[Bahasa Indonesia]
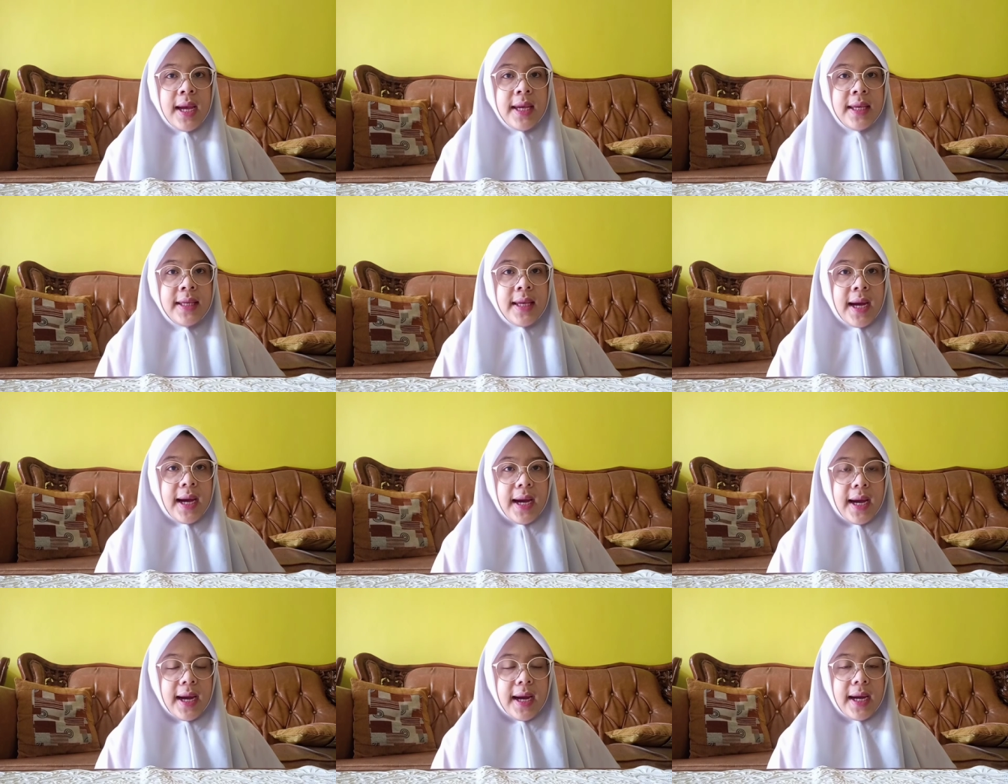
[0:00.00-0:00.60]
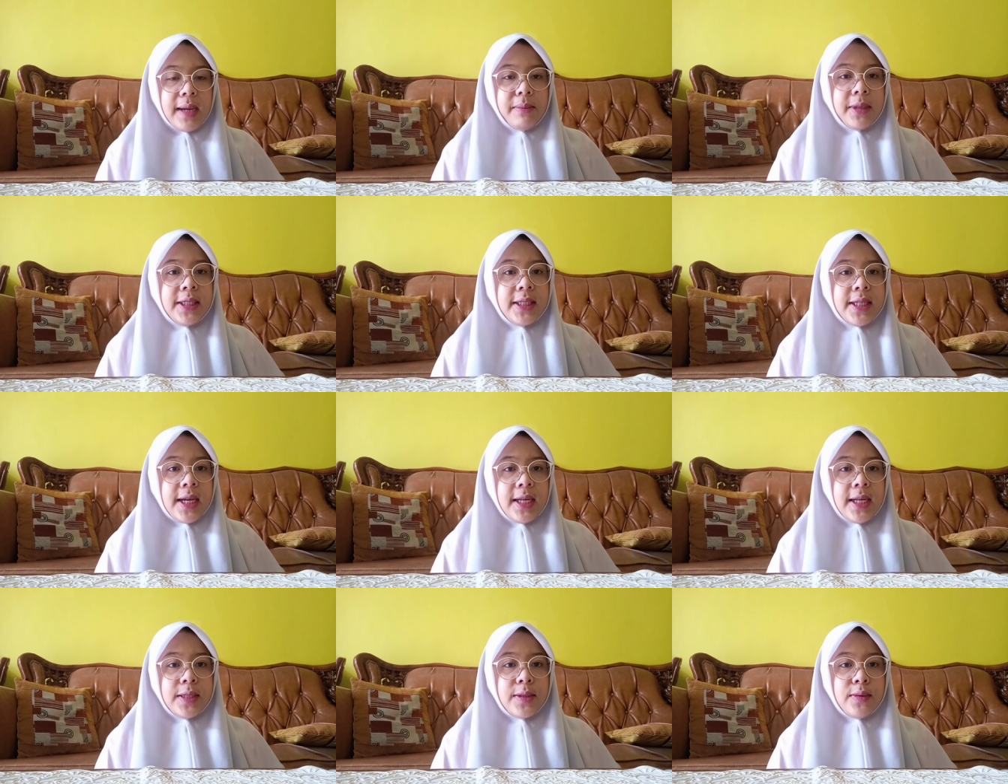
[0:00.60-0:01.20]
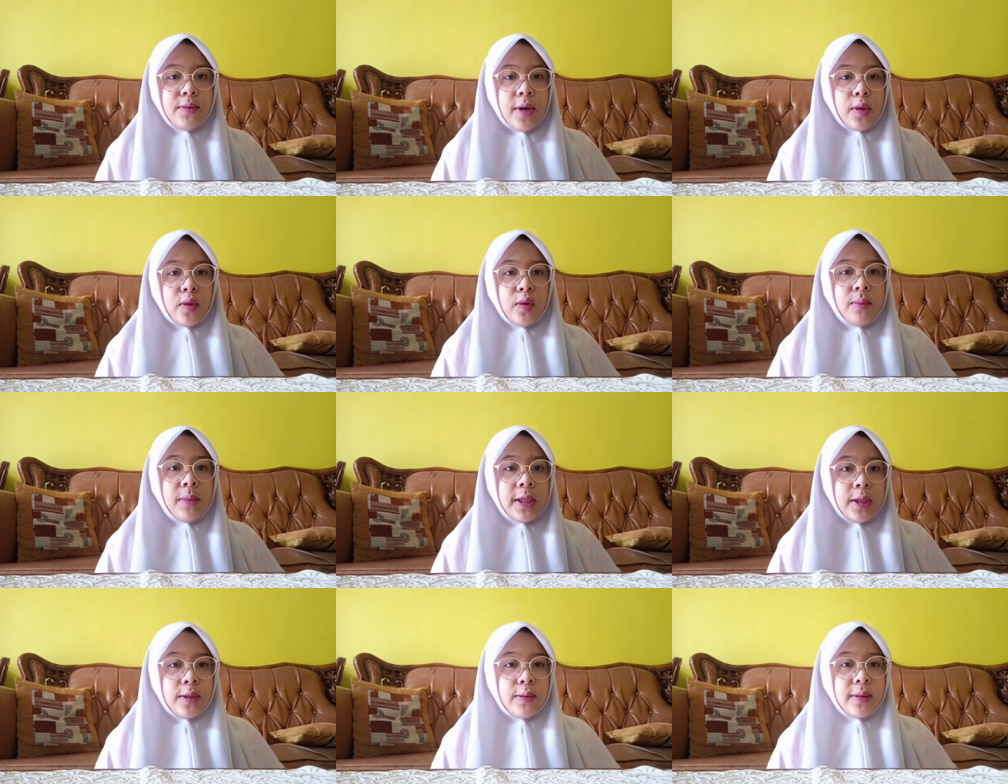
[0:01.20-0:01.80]
yang akan menjadi suatu
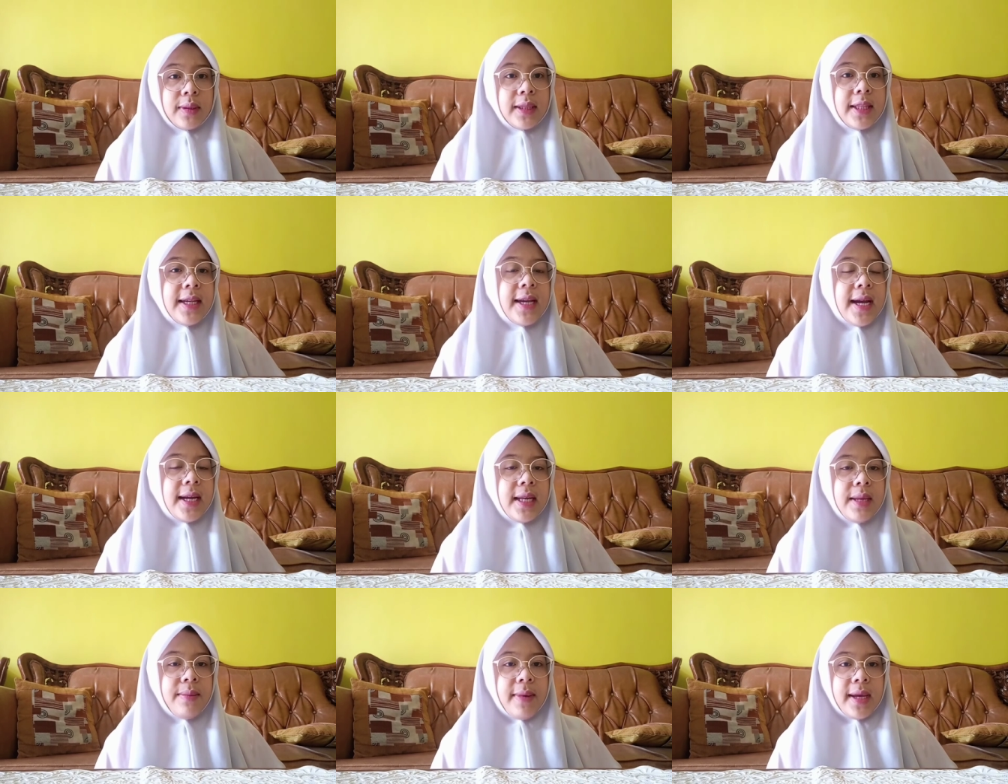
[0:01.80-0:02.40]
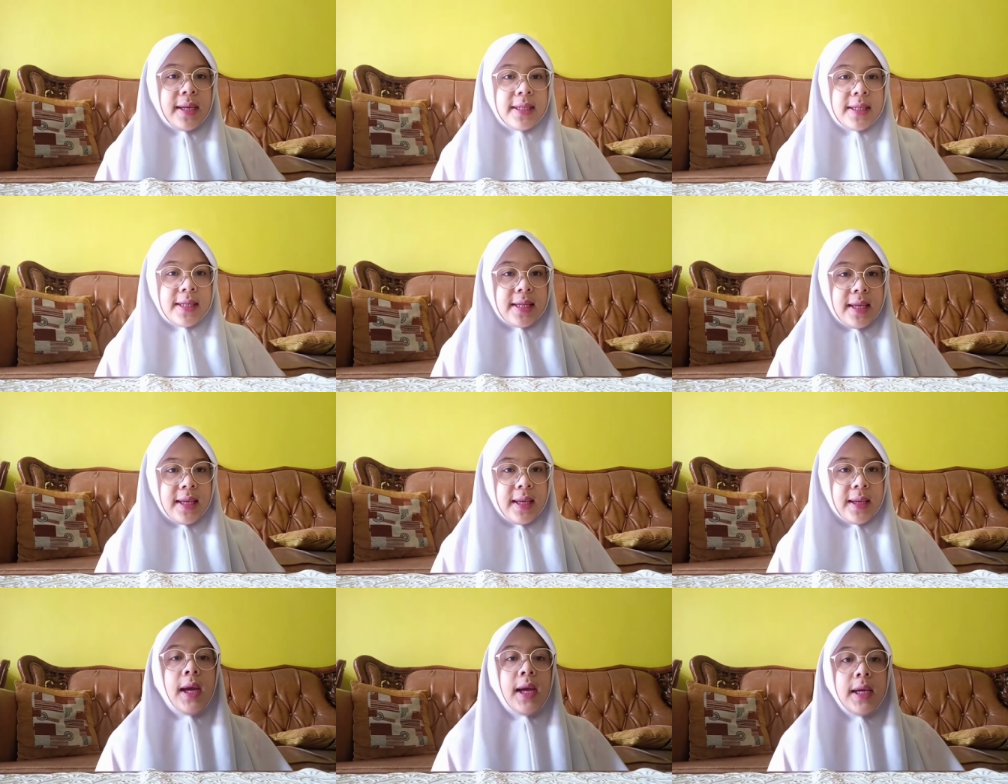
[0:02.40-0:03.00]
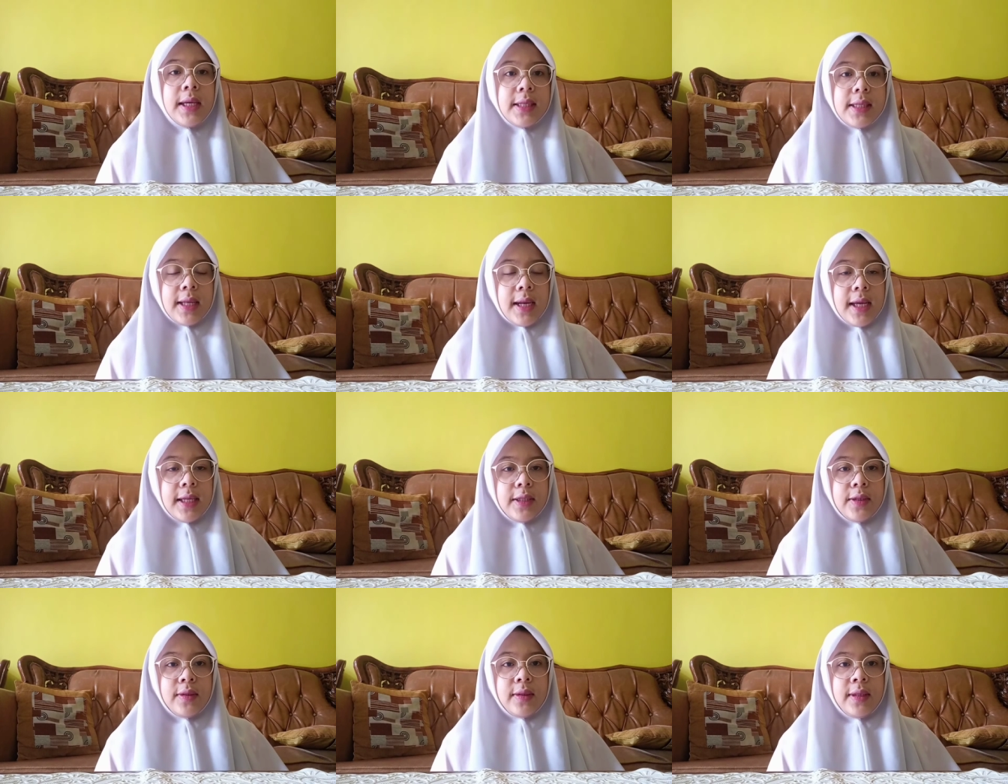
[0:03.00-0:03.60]
bentuk tiga dimensi.
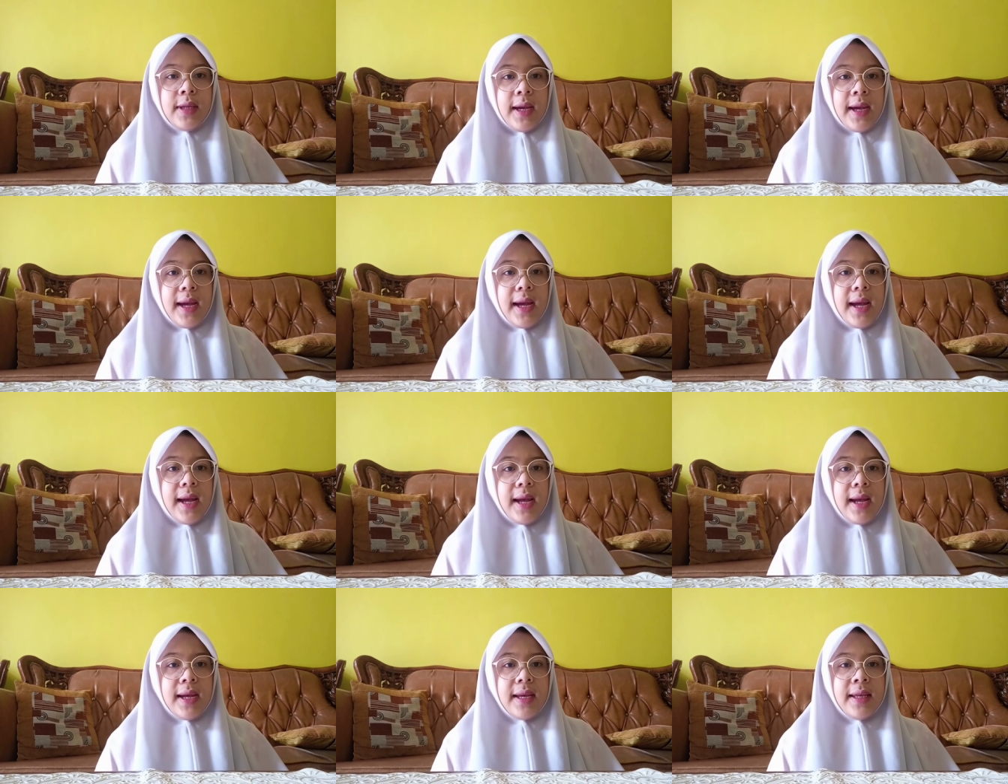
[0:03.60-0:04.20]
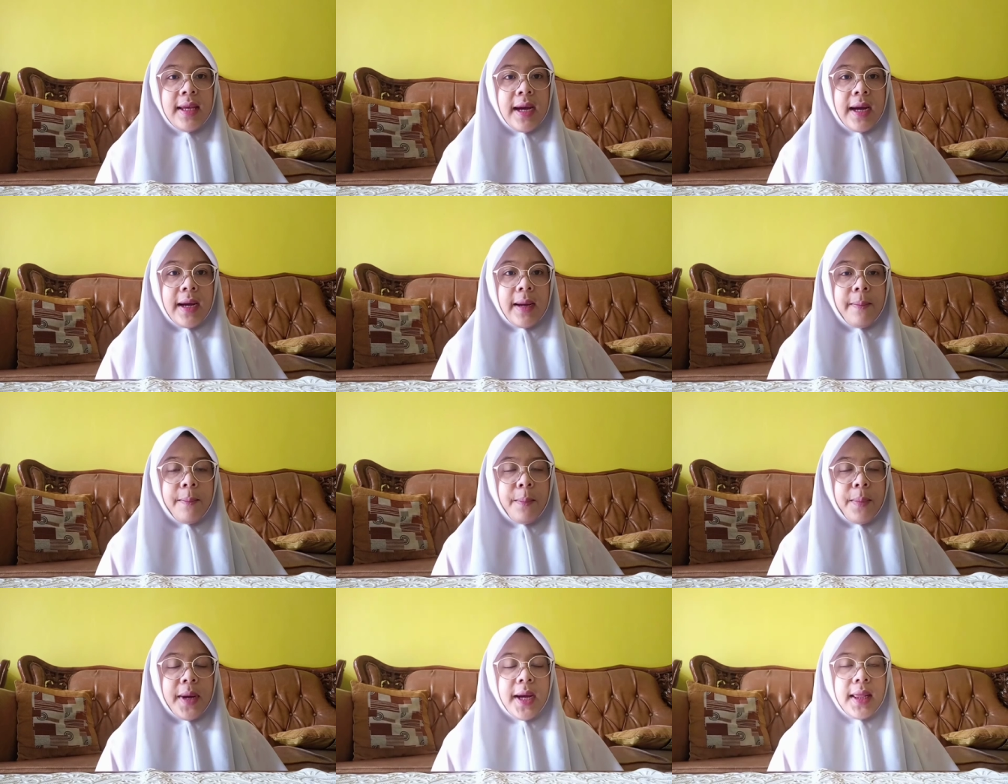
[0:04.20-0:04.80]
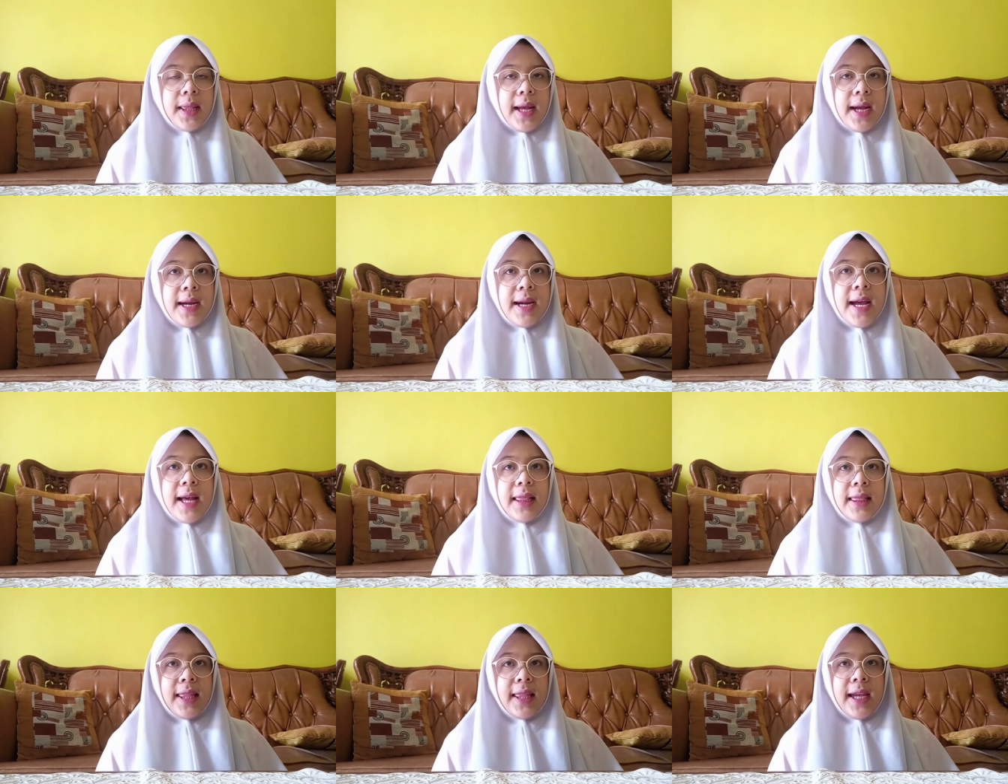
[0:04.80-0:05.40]
Selanjutnya, yang keempat
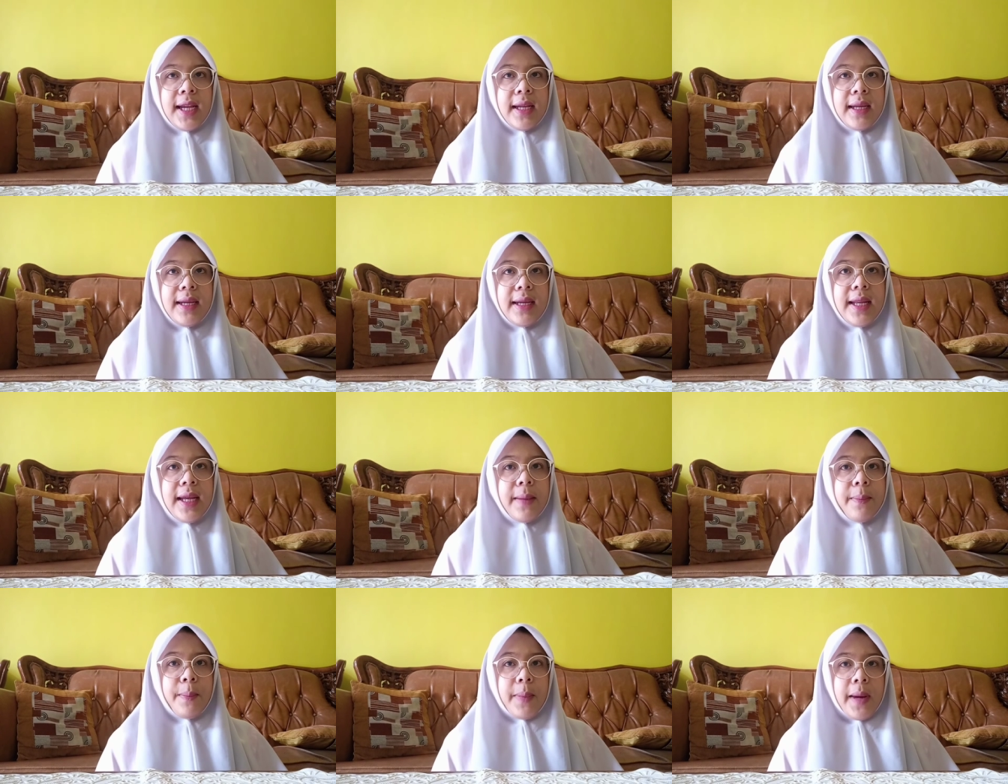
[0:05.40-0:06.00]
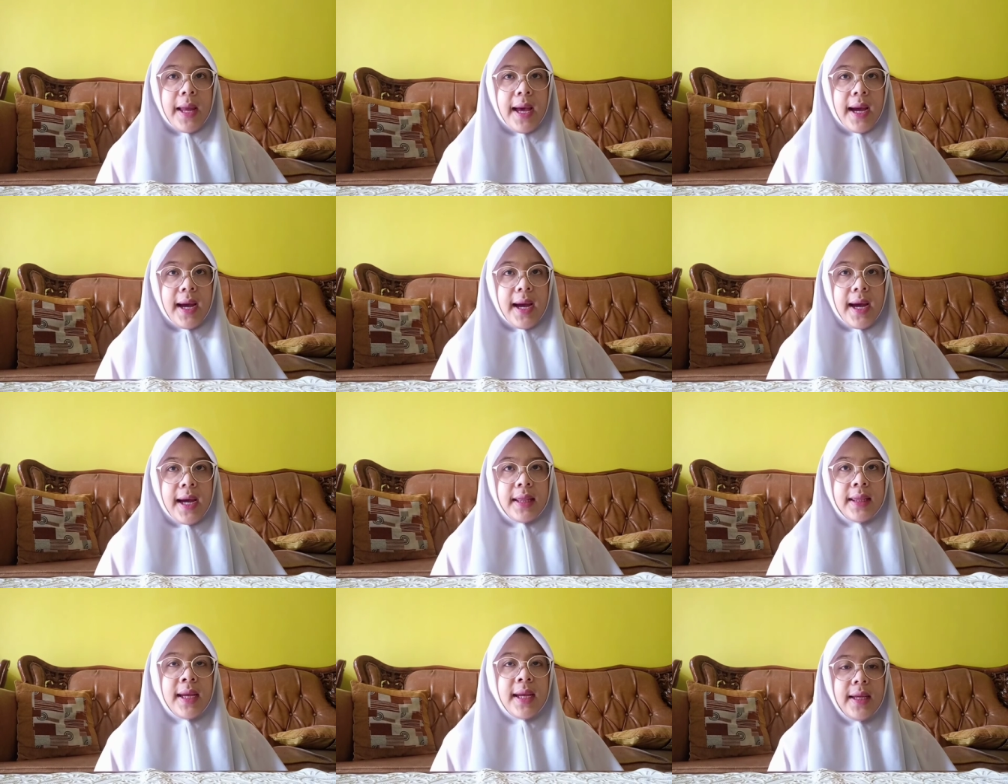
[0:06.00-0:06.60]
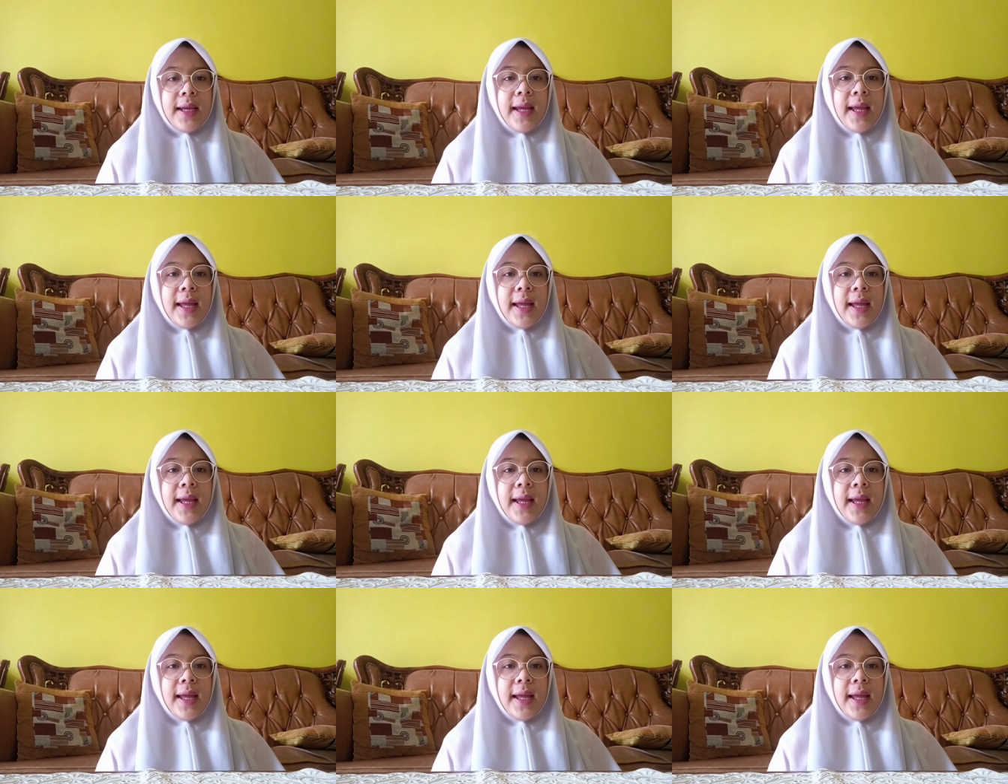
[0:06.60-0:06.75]
ada teknik plakat.